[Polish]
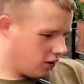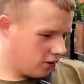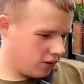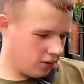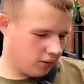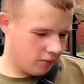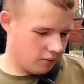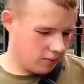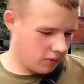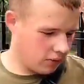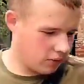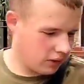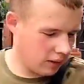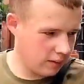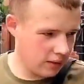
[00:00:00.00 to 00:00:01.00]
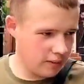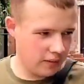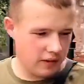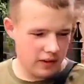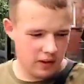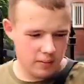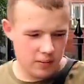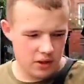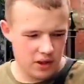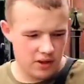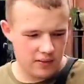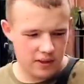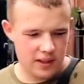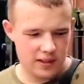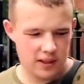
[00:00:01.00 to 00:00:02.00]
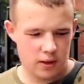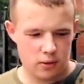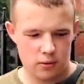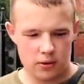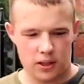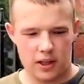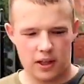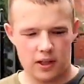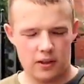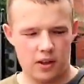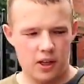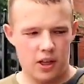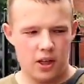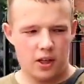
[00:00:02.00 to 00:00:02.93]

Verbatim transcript: kościół. Tam odprawiano nabożeństwa dla staroluteran,